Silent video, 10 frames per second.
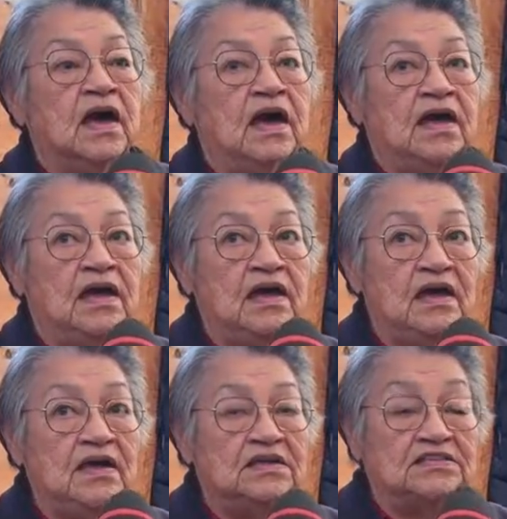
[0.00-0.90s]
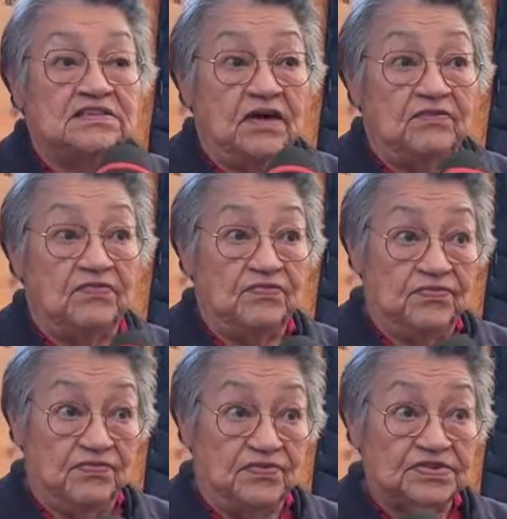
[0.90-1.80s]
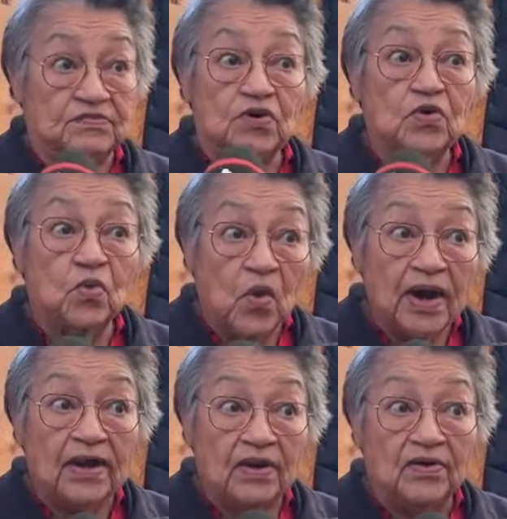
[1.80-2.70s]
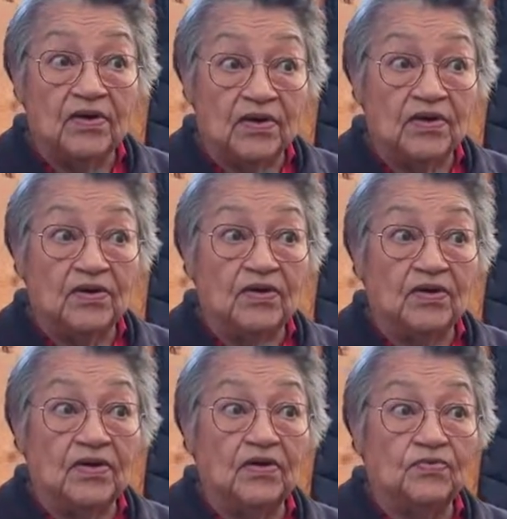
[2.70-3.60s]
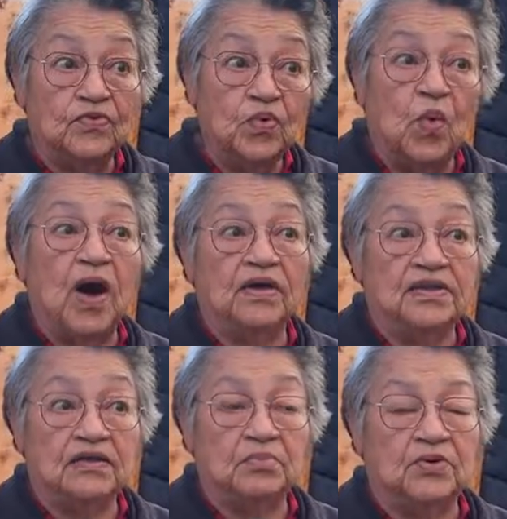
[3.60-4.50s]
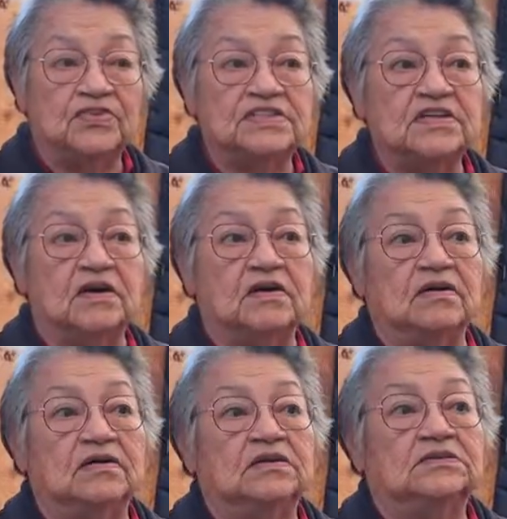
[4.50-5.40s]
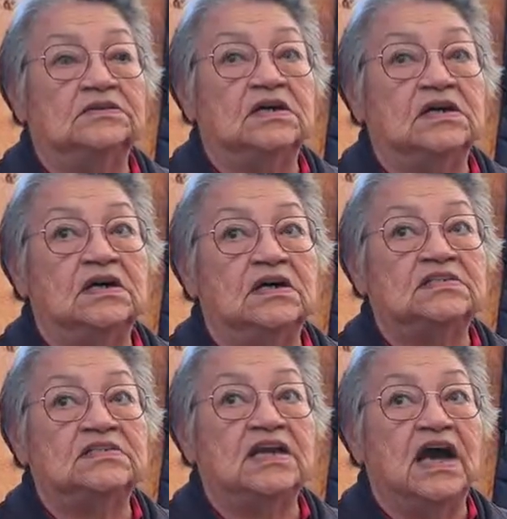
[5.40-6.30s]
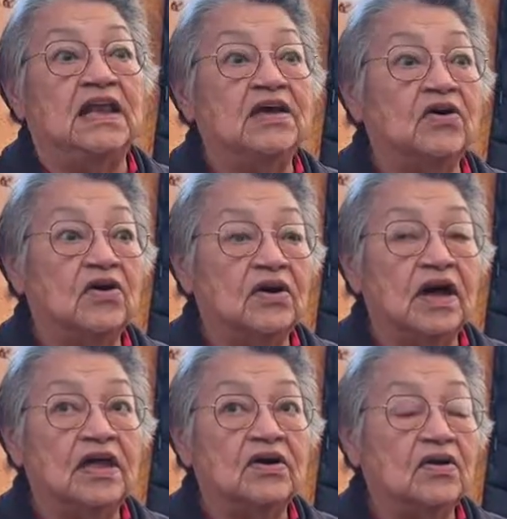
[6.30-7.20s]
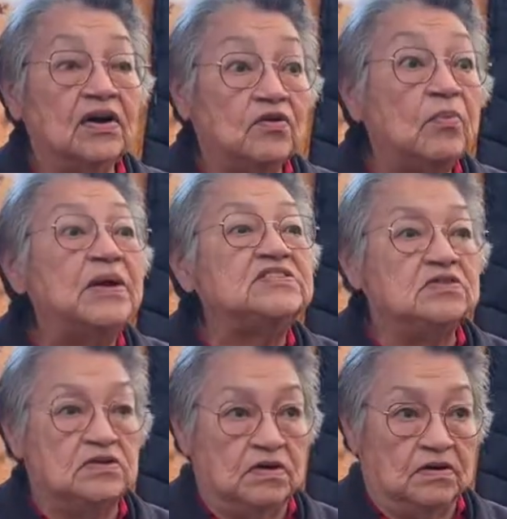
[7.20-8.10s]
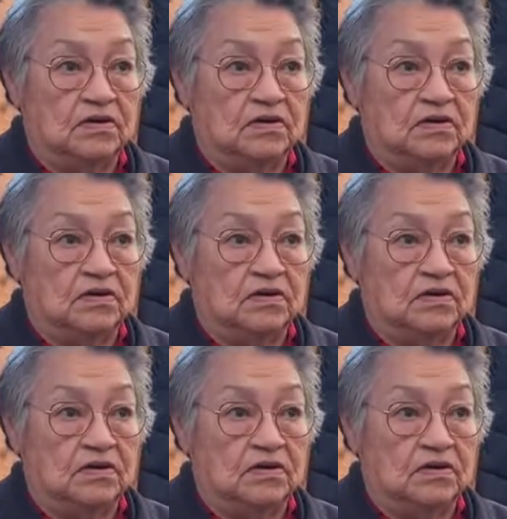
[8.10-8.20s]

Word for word: Et ça, ça va loin, le, vouloir d'être professeur. C'est à l'école, à l'école, au pensionnat.